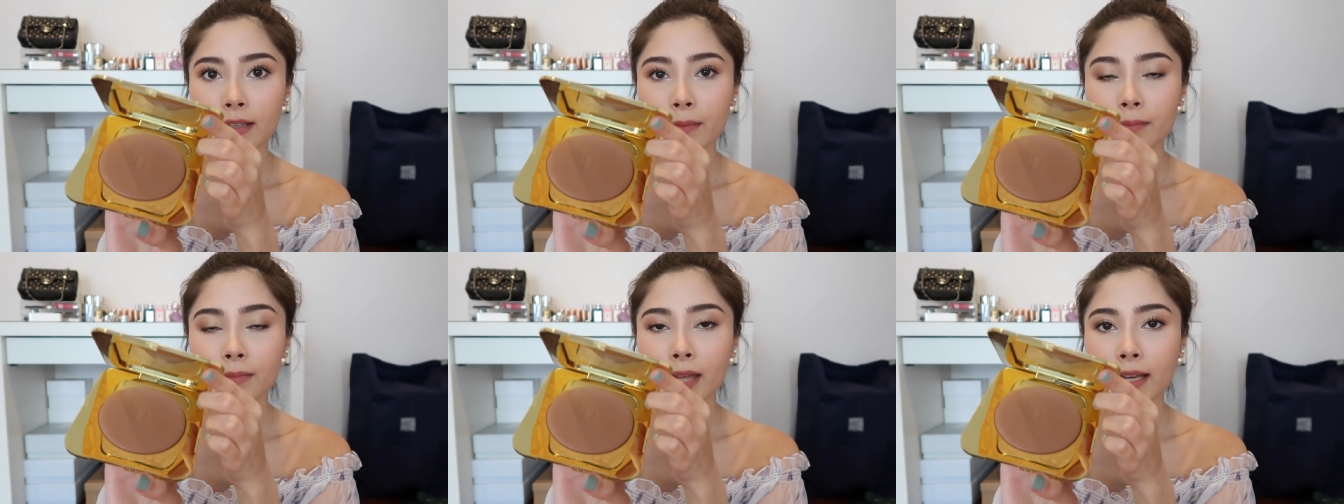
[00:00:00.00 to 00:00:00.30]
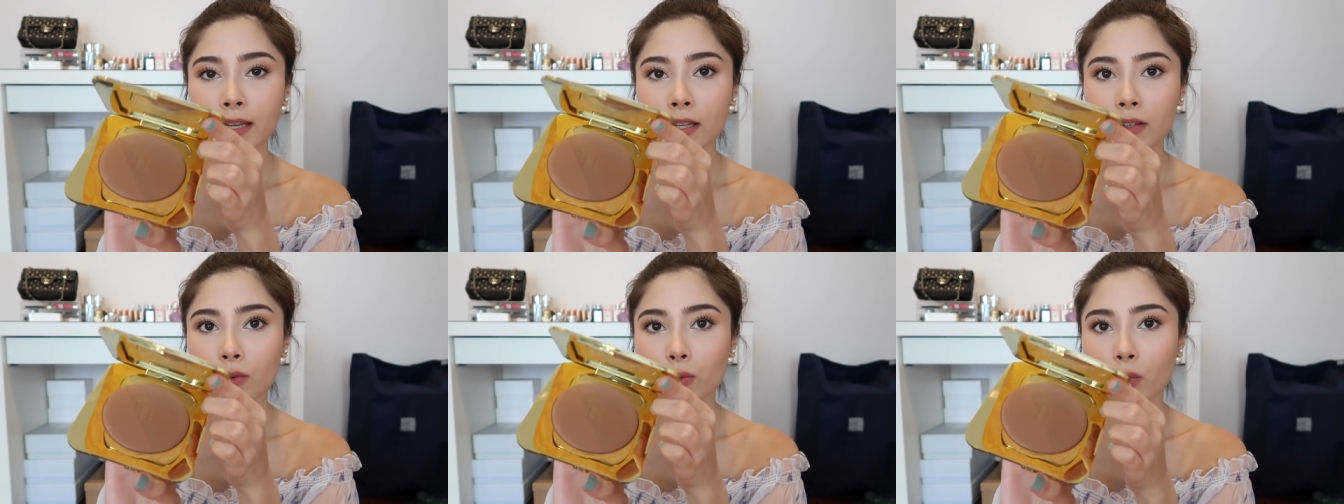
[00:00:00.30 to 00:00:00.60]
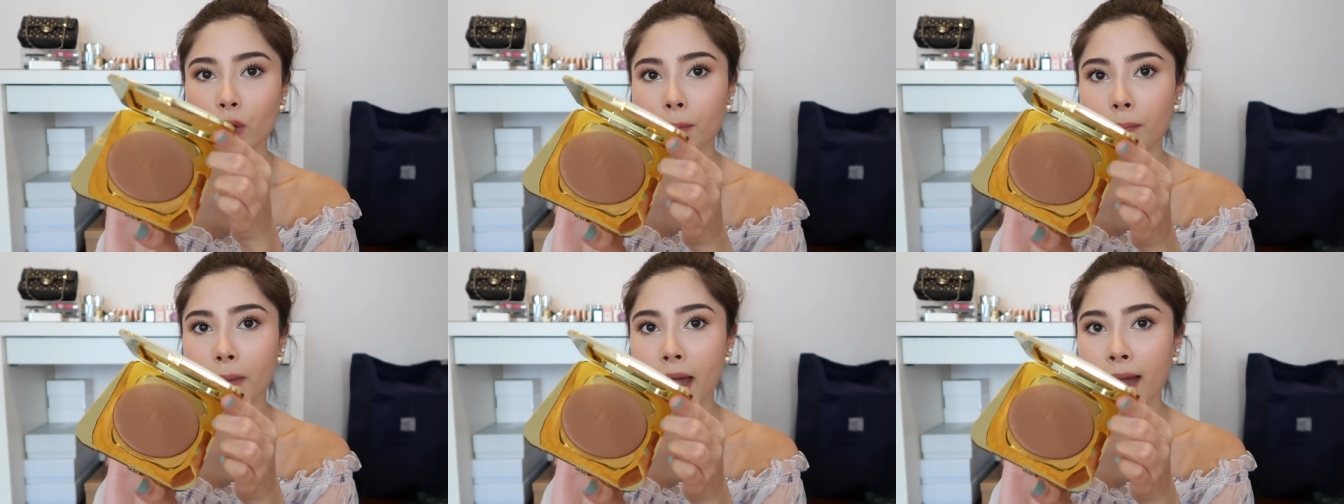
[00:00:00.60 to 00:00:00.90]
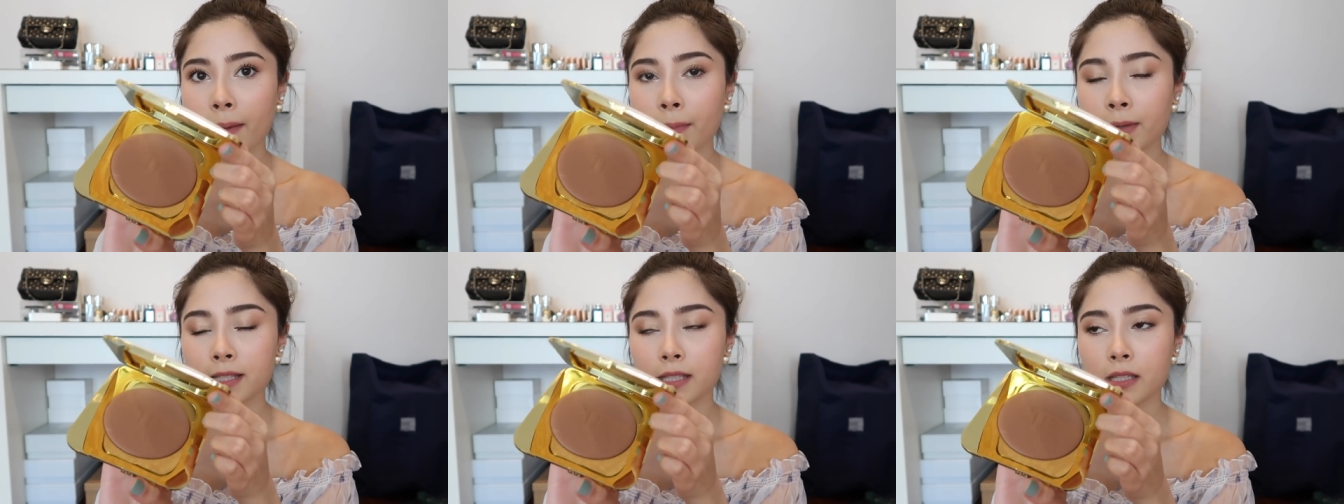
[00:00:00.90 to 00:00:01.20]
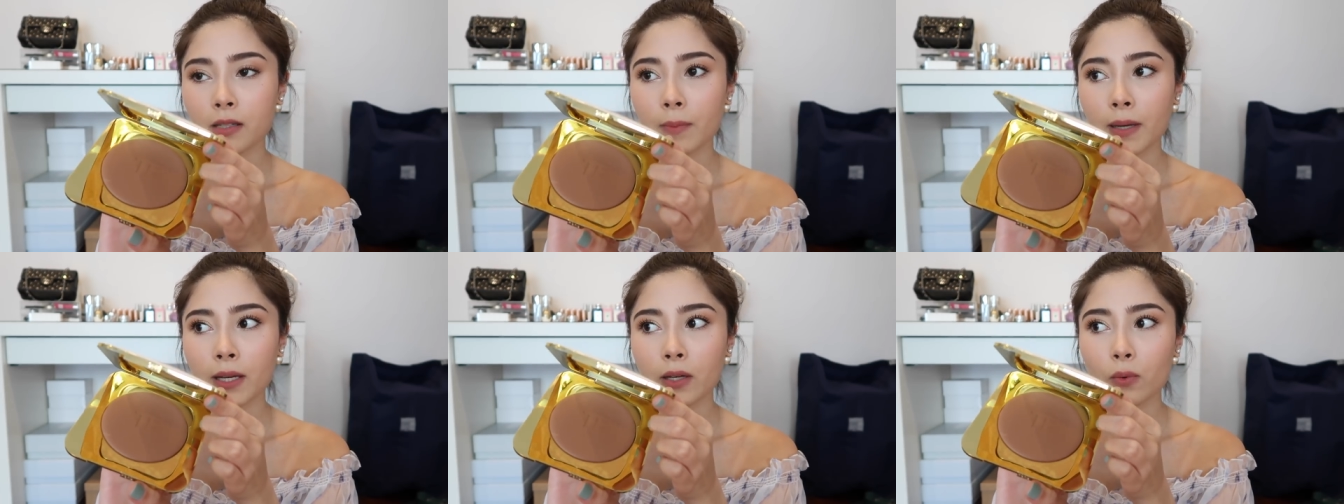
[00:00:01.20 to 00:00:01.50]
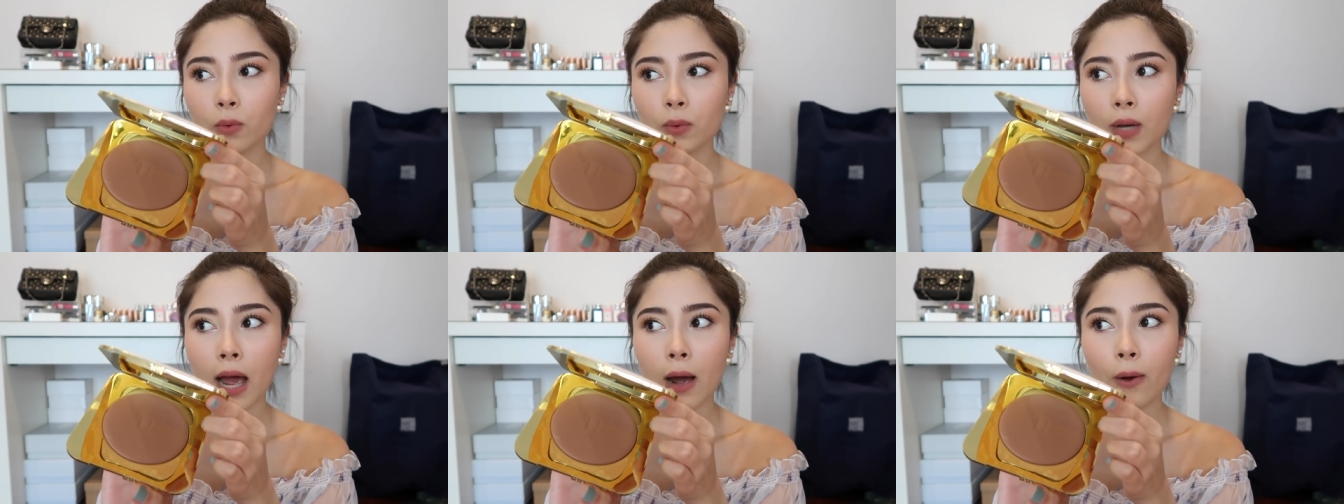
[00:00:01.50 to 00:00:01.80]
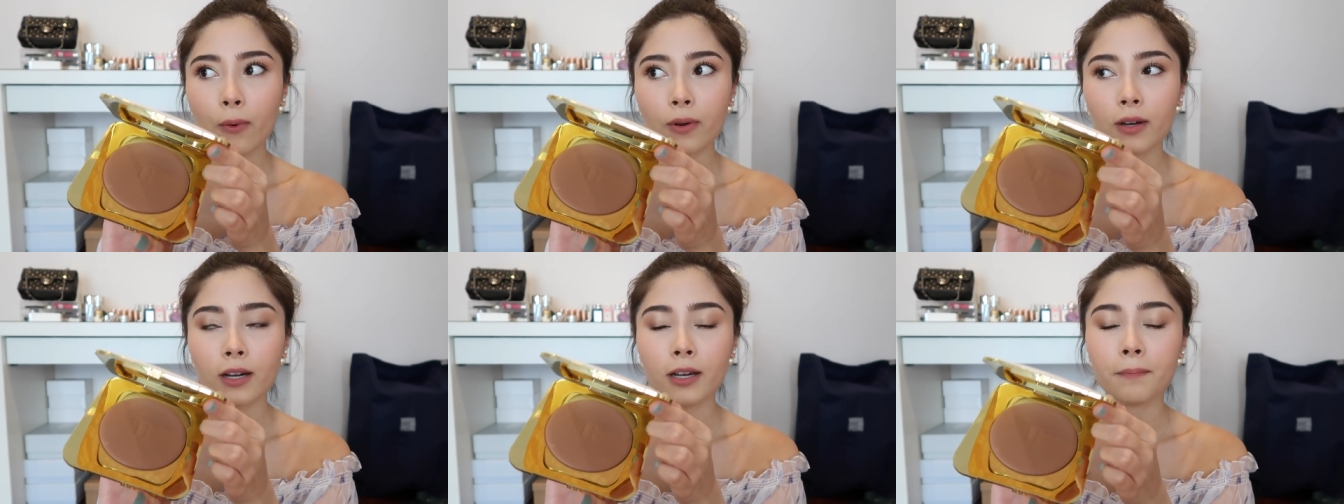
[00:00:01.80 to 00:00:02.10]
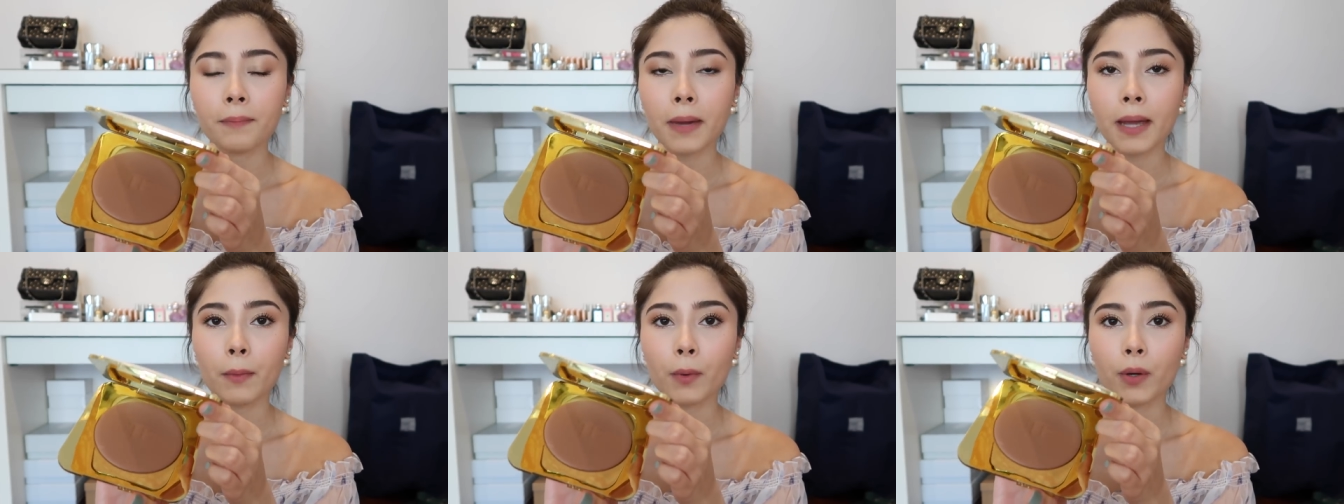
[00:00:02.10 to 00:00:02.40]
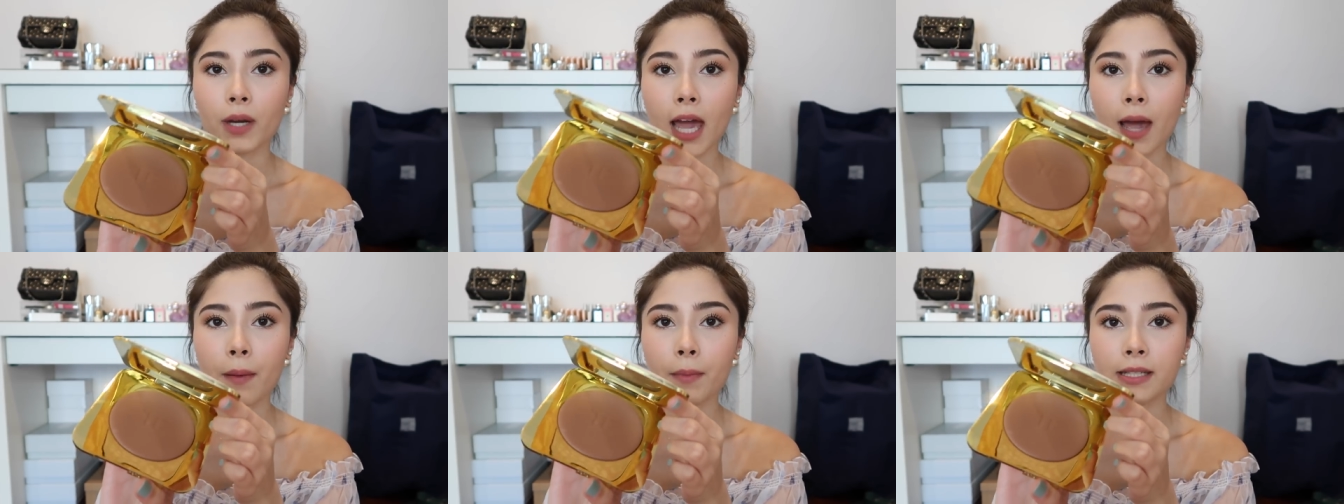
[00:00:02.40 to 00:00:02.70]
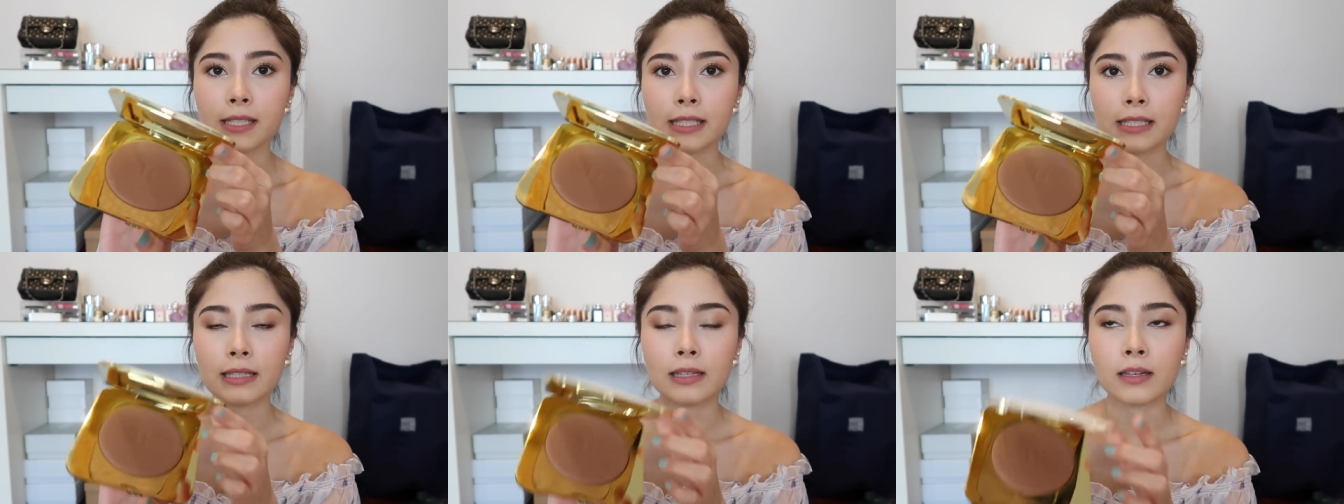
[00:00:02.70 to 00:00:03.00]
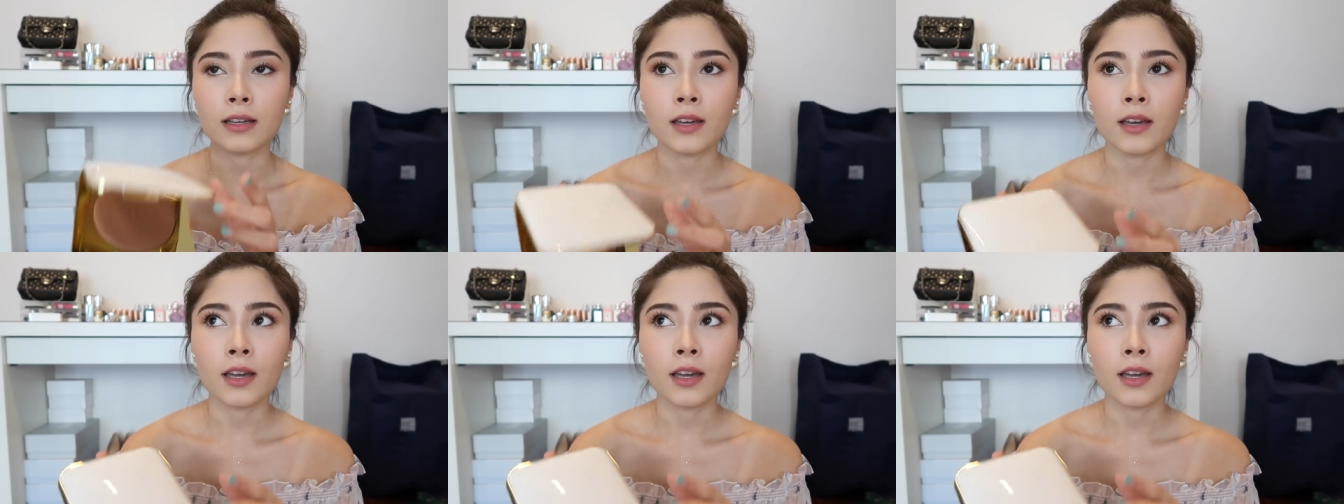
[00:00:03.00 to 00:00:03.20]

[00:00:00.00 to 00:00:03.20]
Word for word: น้ำตาลที่สวยมากมันจะไม่ดูเทาเกินไปบนหน้ามันจะ